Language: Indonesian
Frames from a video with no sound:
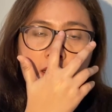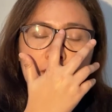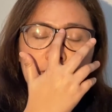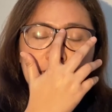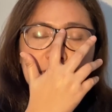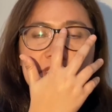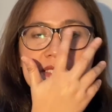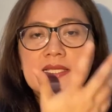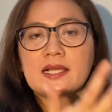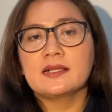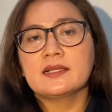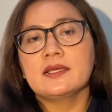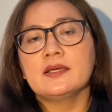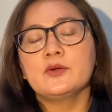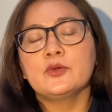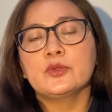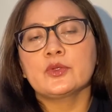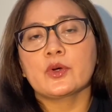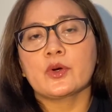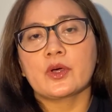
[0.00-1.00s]
Misalnya
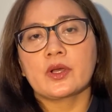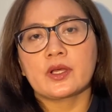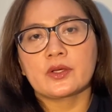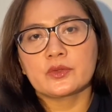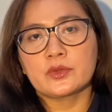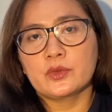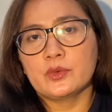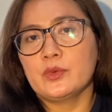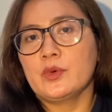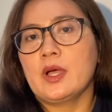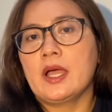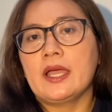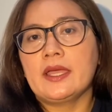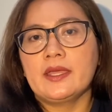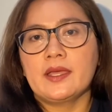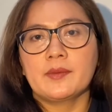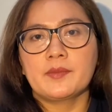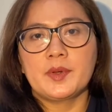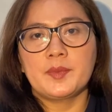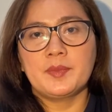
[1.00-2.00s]
untuk orang tua
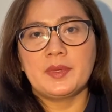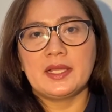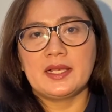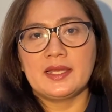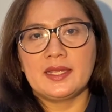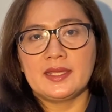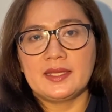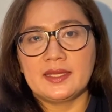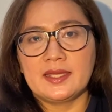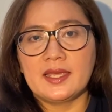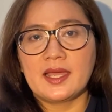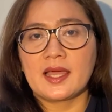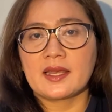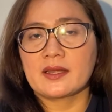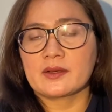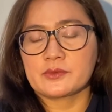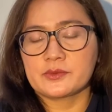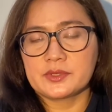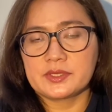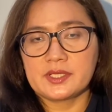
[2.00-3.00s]
yang memiliki
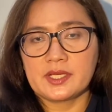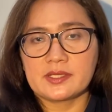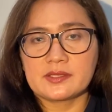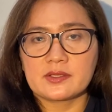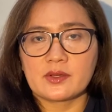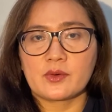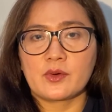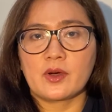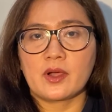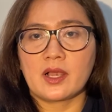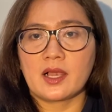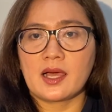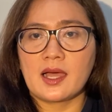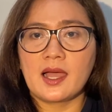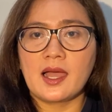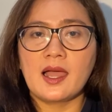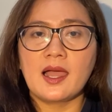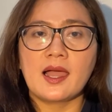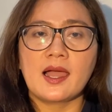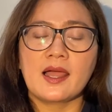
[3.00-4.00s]
anak usia
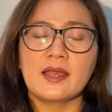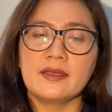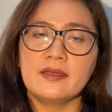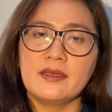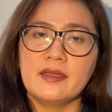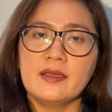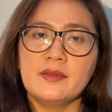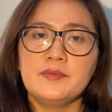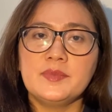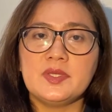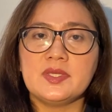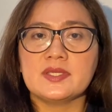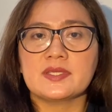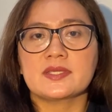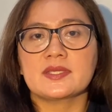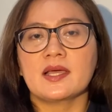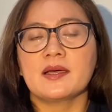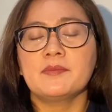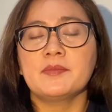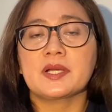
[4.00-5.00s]
sekolah, Anda
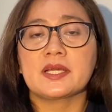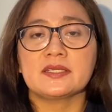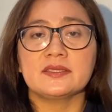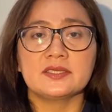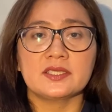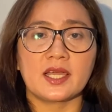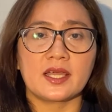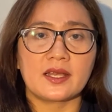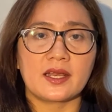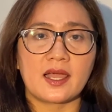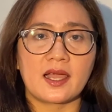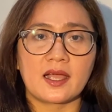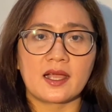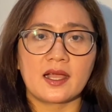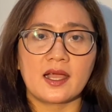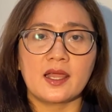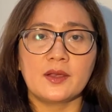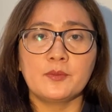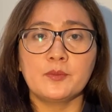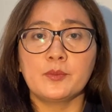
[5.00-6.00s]
bisa
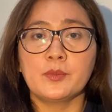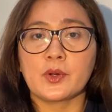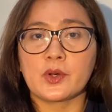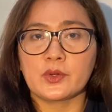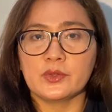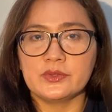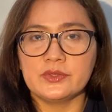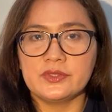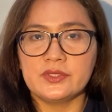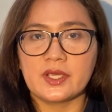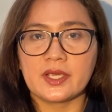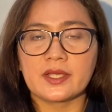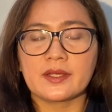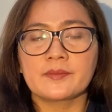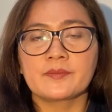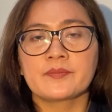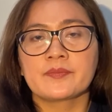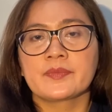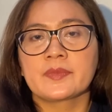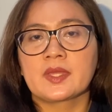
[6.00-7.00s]
merencanakan proyek
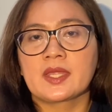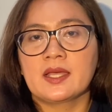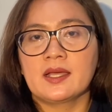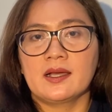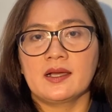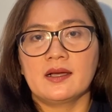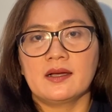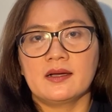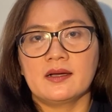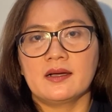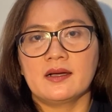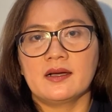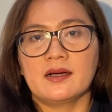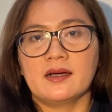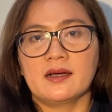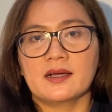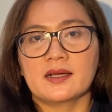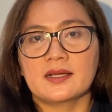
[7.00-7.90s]
uh, eh,